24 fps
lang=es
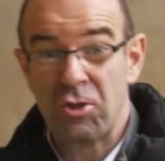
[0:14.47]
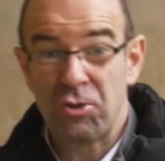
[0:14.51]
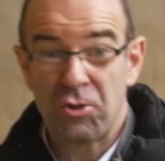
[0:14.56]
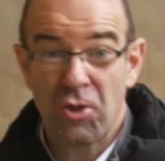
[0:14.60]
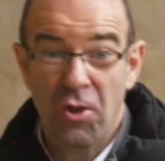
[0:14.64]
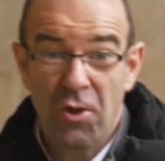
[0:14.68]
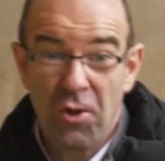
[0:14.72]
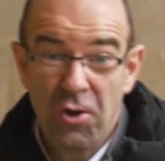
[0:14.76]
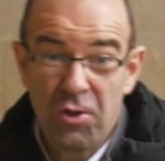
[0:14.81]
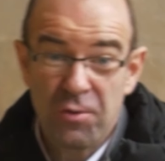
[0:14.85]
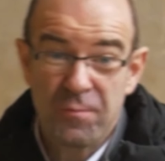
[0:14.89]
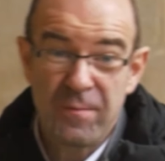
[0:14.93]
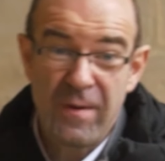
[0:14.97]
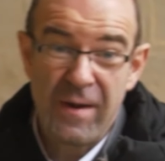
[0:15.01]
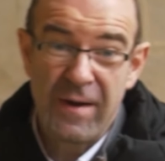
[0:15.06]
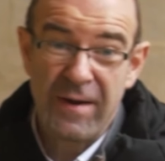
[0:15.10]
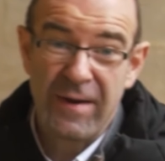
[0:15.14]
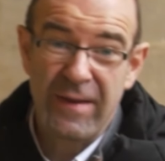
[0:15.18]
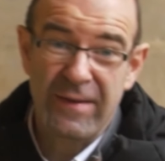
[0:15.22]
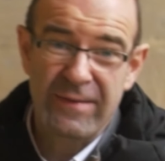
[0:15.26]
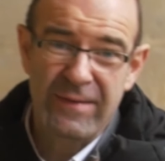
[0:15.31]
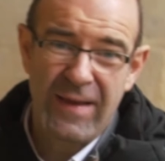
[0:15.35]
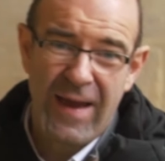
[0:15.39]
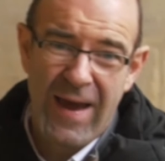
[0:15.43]
Todos los
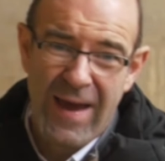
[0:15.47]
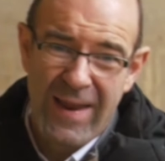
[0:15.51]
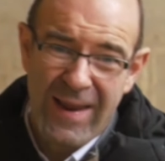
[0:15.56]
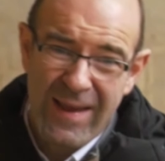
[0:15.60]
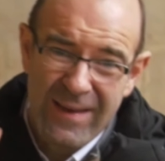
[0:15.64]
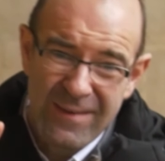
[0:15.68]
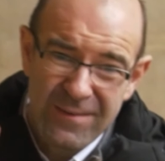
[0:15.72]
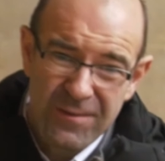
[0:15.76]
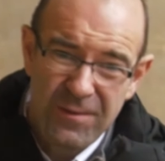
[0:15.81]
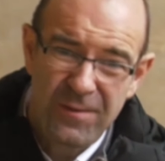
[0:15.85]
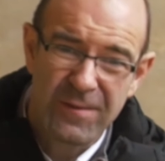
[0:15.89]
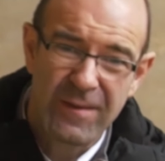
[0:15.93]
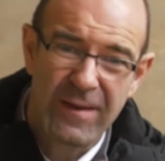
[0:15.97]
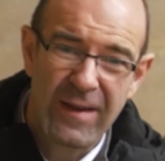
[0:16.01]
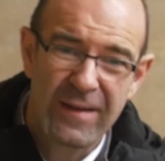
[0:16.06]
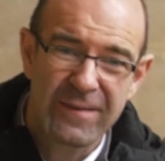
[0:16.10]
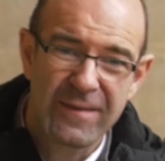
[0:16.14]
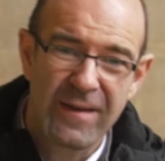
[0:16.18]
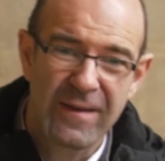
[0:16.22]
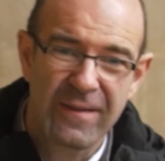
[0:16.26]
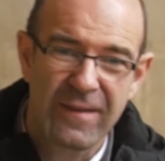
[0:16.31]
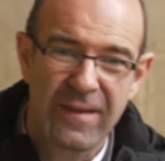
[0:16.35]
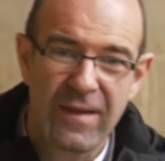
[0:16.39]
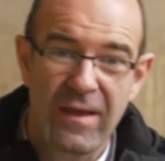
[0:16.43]
viernes a las 2 de la
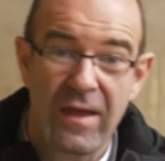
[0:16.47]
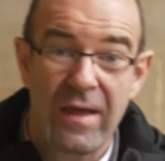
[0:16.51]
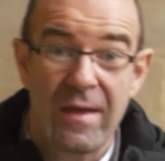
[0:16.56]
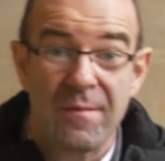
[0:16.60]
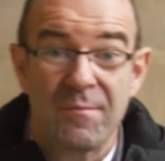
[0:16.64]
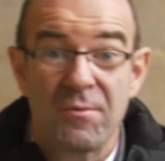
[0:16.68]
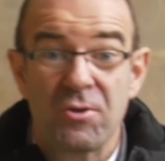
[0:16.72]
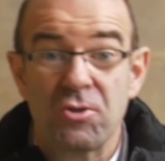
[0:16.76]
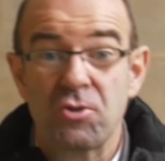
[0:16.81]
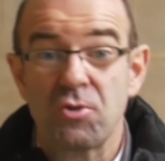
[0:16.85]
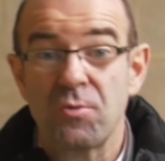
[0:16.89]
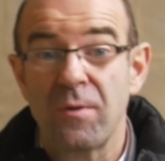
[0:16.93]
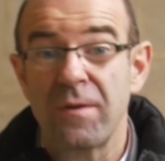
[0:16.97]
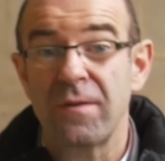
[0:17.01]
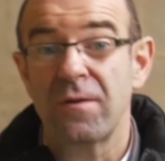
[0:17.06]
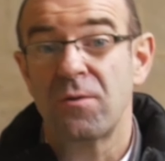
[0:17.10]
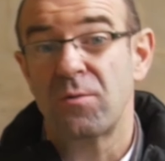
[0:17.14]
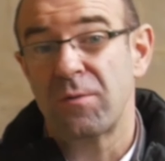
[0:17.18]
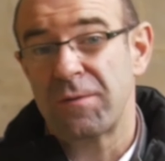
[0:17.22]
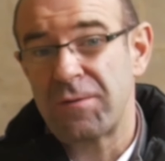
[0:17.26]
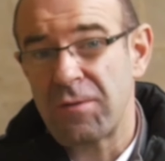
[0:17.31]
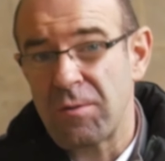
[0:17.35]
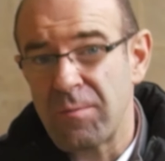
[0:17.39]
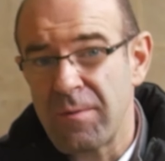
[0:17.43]
tarde hemos subido
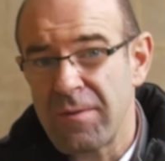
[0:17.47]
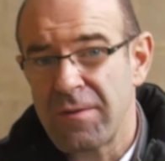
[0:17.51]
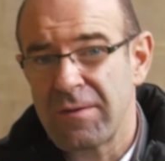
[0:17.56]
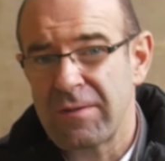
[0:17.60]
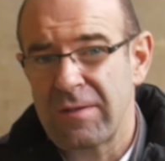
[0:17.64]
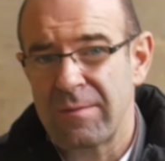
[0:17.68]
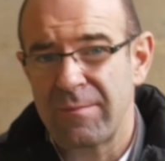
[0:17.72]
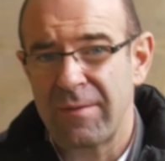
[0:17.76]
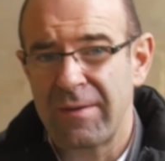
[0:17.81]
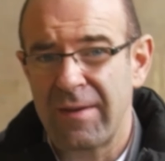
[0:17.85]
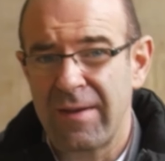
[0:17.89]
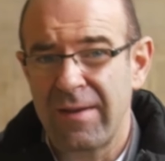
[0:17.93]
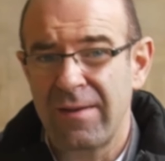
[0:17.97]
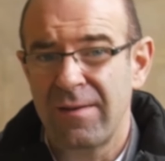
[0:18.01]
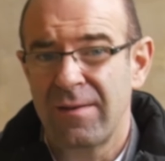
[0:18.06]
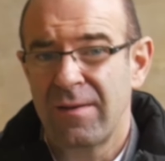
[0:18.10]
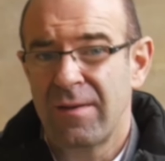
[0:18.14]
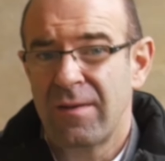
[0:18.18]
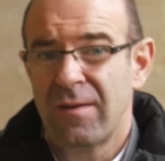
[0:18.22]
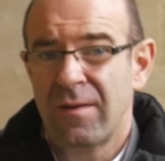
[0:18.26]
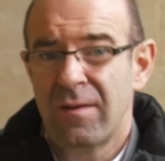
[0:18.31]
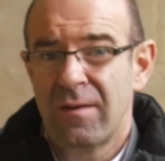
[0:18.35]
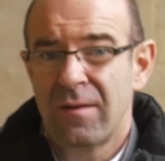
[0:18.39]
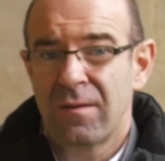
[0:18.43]
nuestro vídeo semanal.
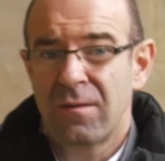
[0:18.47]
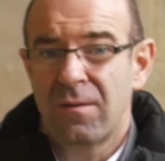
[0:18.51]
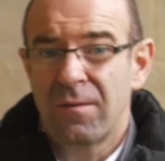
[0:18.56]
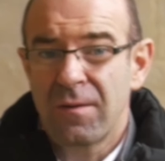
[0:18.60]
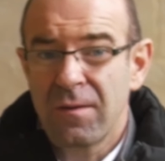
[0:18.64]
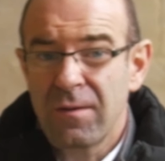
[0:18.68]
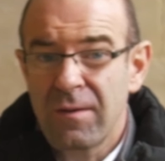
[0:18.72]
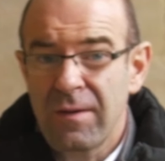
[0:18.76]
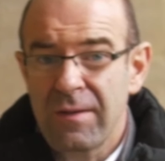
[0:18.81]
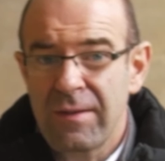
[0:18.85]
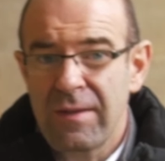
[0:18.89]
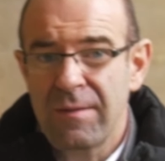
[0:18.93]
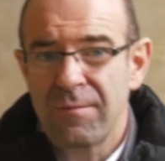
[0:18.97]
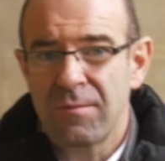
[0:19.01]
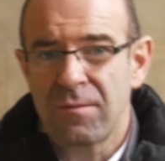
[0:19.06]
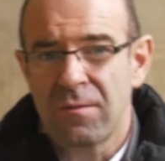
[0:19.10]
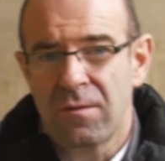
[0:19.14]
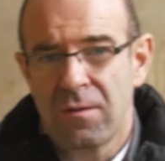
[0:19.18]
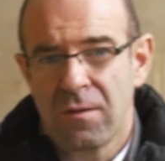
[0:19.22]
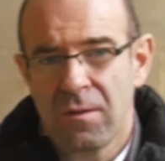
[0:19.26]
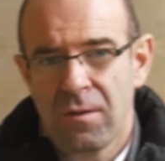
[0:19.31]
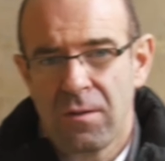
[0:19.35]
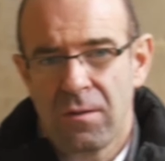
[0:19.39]
¿Con qué objetivo?